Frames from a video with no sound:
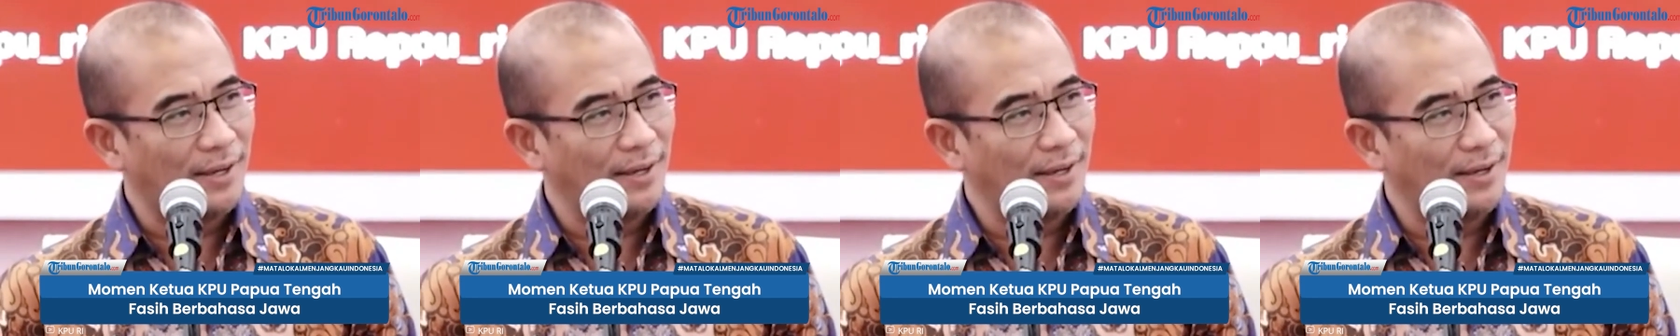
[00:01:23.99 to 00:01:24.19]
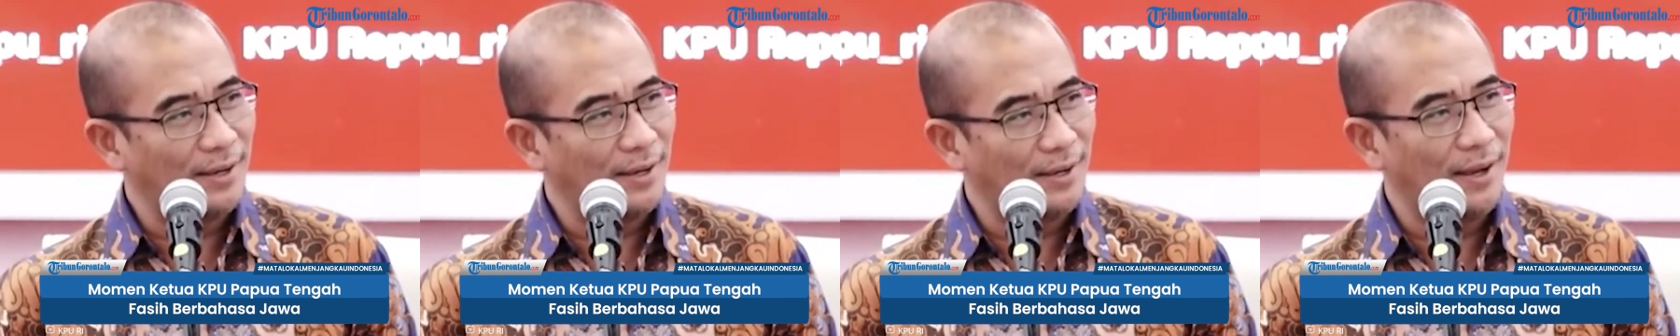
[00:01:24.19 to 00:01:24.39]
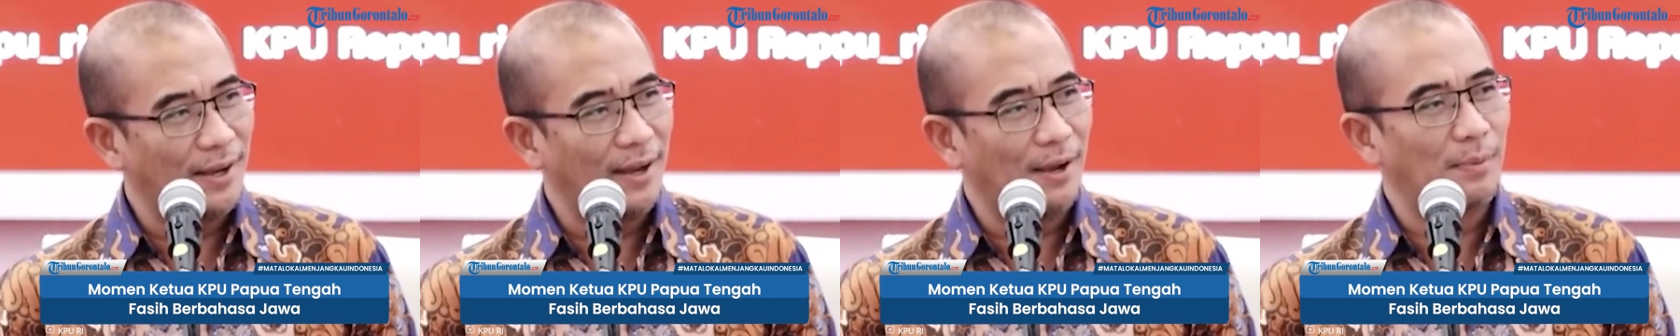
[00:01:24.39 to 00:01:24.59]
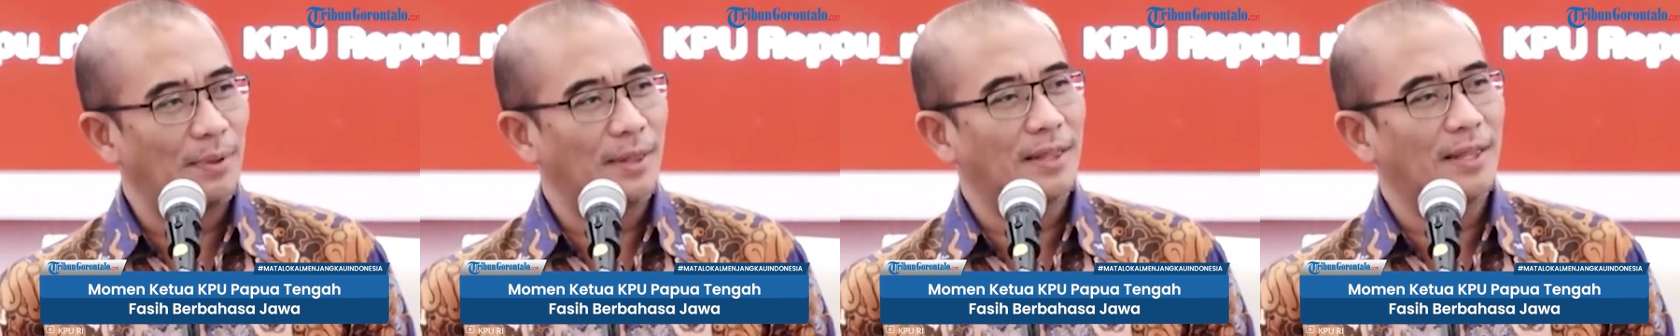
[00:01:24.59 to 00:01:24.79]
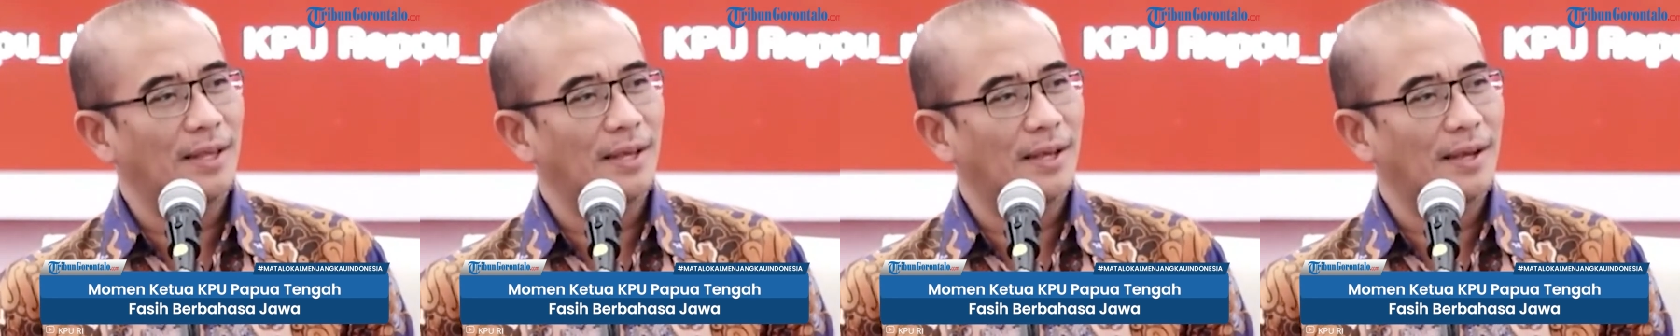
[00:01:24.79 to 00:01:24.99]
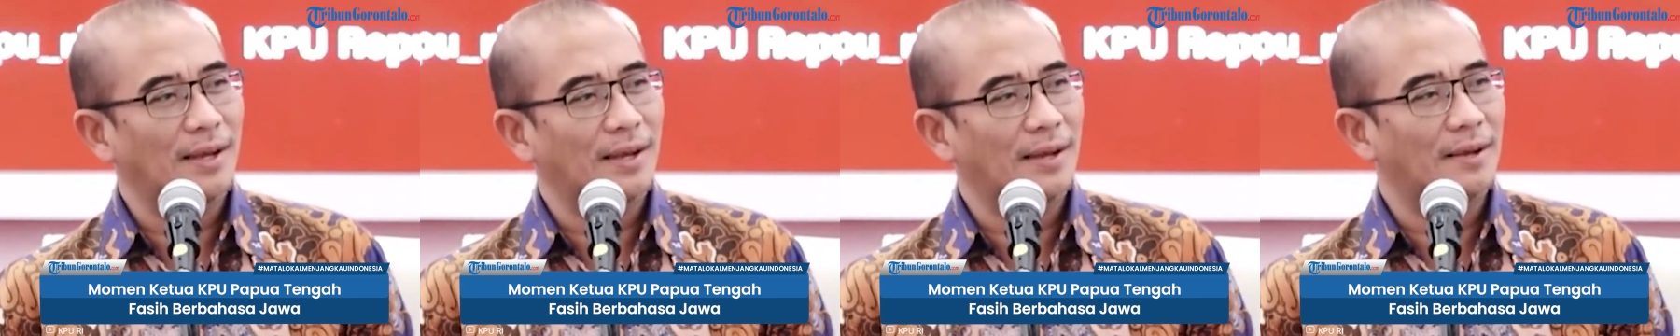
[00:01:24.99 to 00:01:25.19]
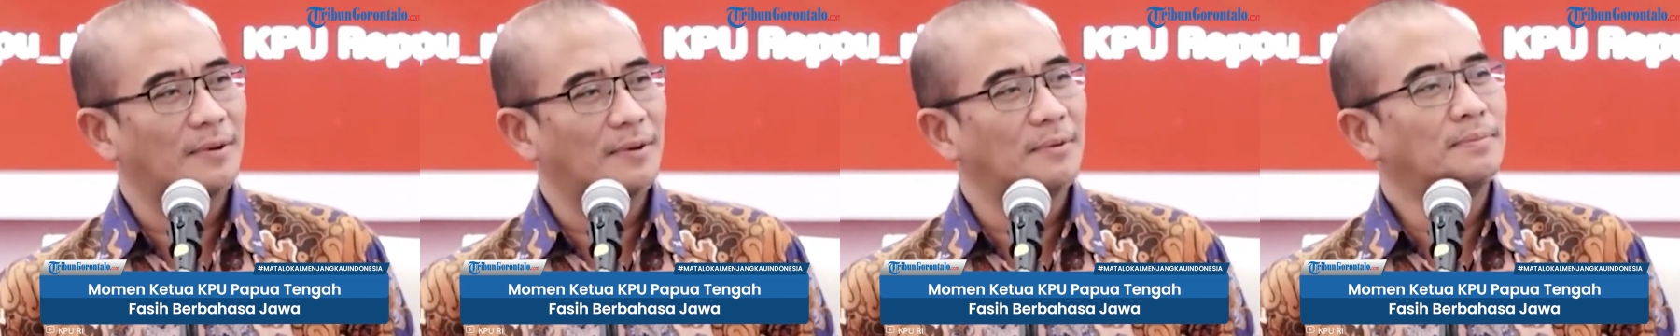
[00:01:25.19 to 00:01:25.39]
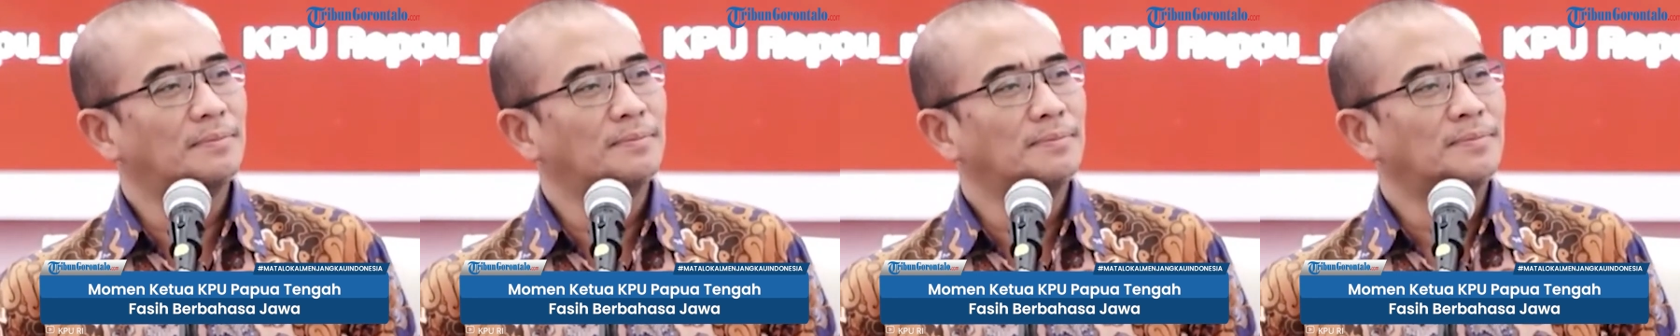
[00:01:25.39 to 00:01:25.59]
oh, di iya.
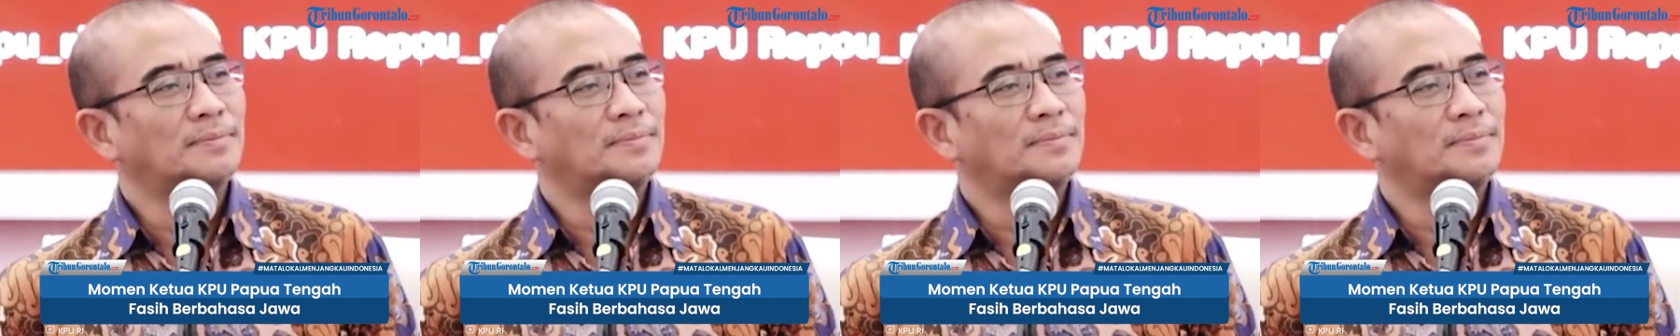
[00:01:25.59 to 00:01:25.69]
penting.